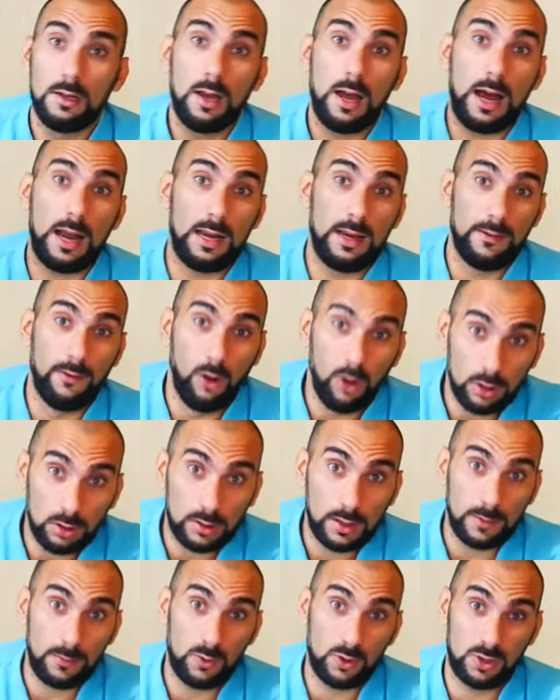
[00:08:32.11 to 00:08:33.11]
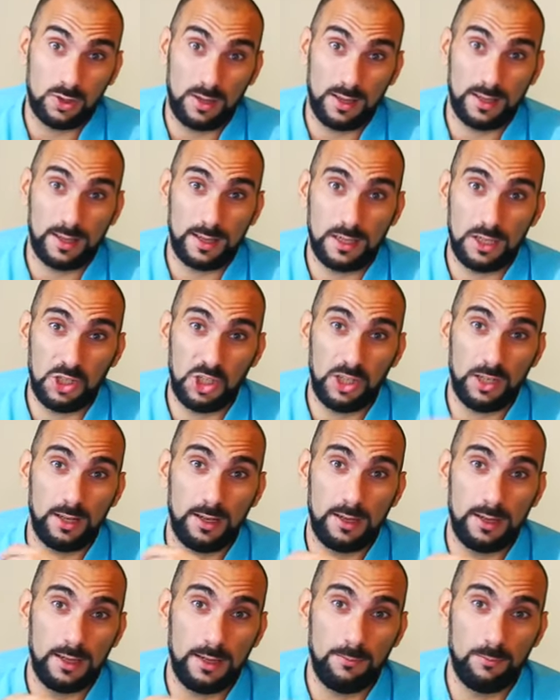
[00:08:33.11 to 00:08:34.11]
Alle volte possono anche
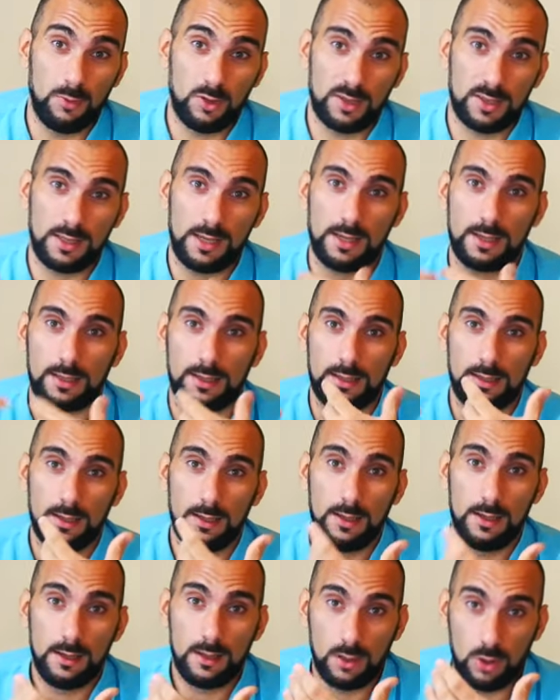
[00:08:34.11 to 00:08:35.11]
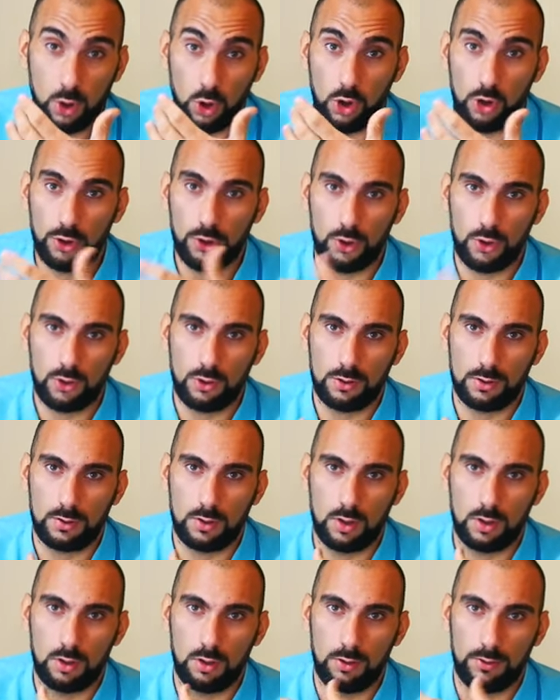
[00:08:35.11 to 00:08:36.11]
decidere di imbossarti
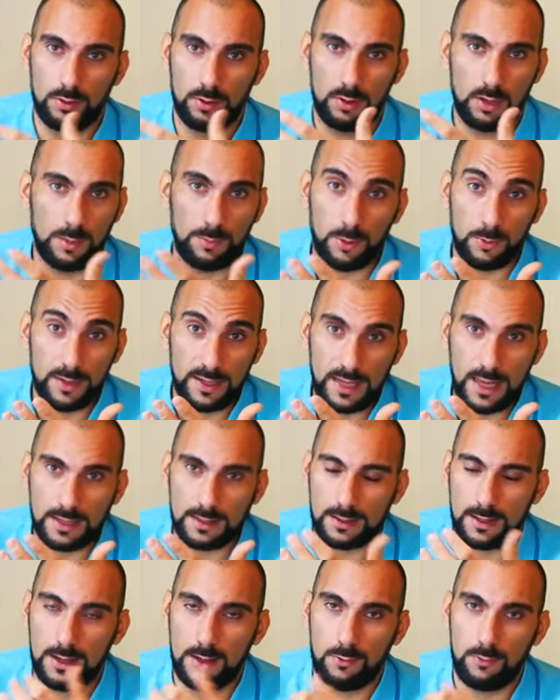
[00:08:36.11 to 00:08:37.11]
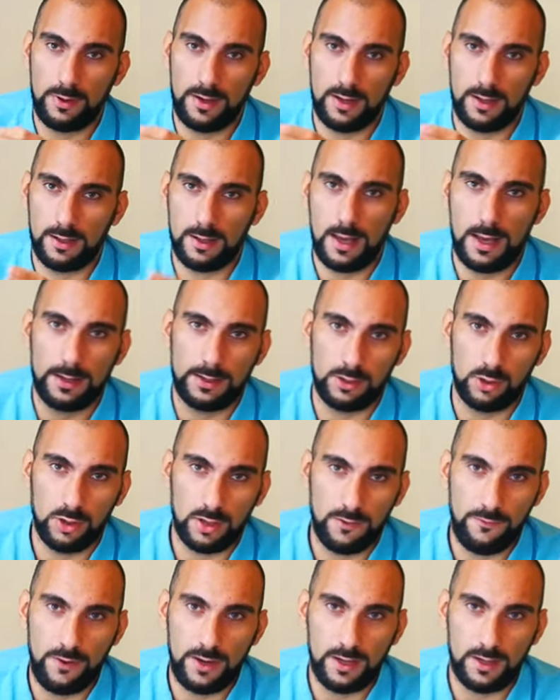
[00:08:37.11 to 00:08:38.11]
loro con la propria tasca, quindi dare i
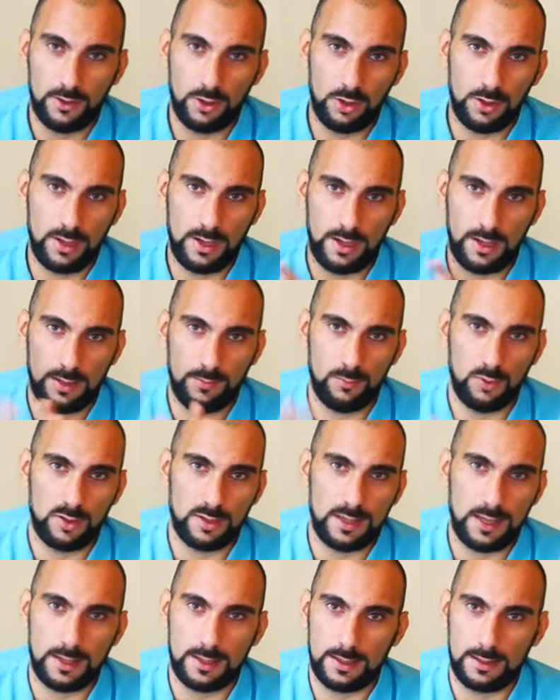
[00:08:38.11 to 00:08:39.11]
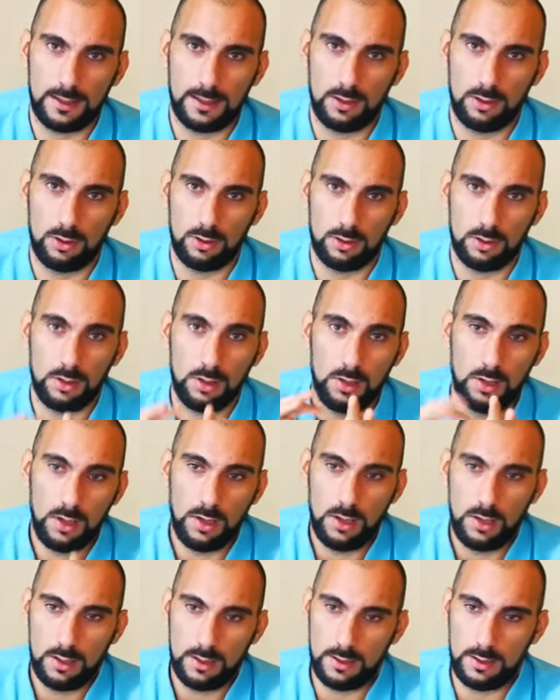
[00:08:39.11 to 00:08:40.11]
soldi al venditore e imbossarti dal loro,
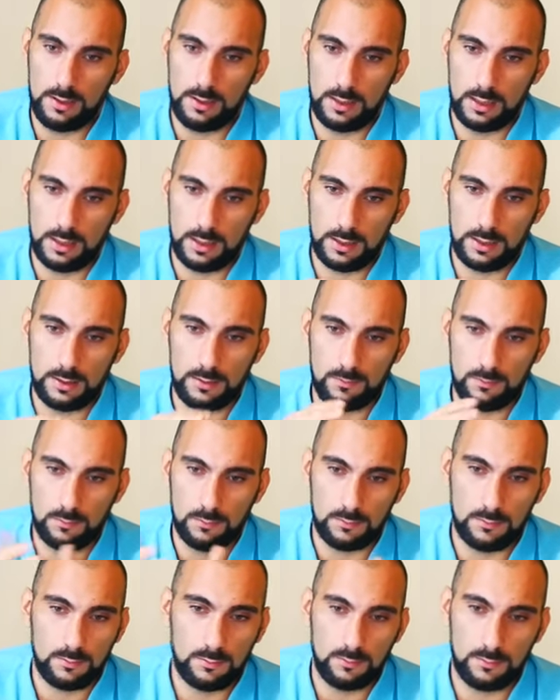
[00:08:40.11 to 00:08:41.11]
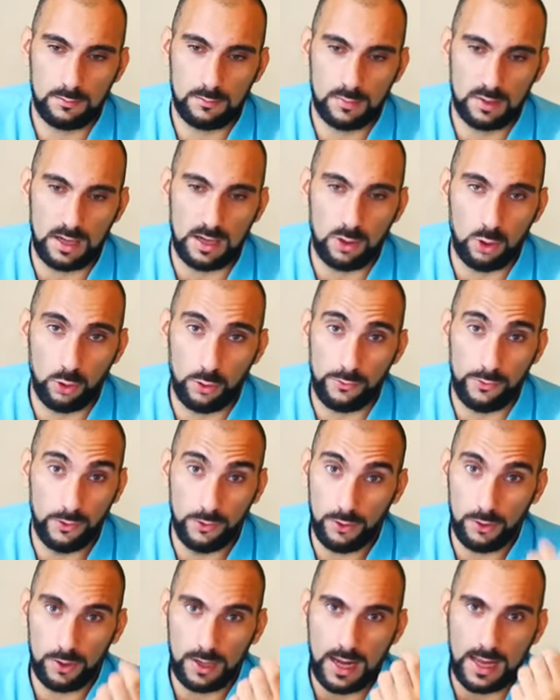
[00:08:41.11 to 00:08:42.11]
eh, dal loro
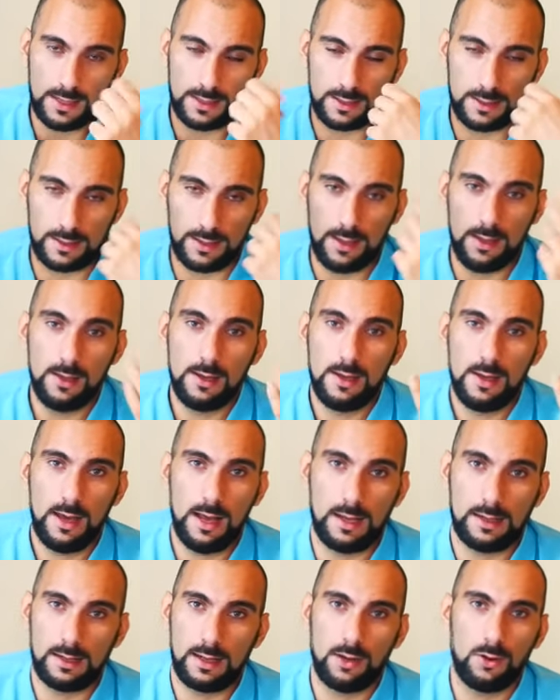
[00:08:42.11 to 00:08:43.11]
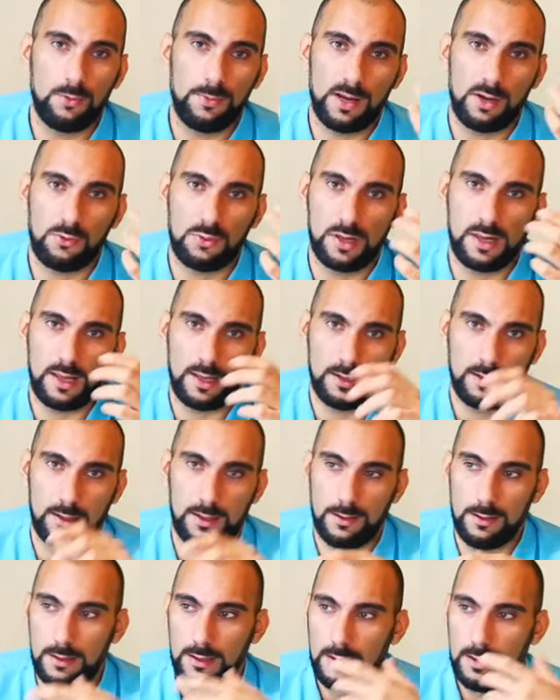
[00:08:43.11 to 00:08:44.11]
fondo cassa a te come
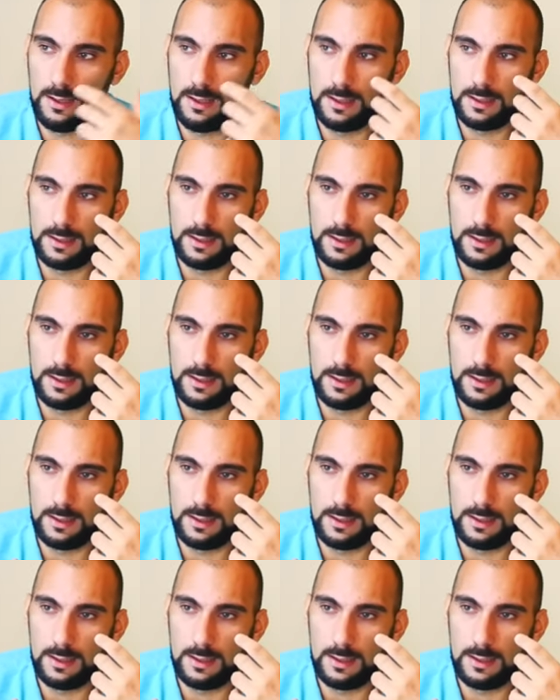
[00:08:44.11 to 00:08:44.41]
acquirente.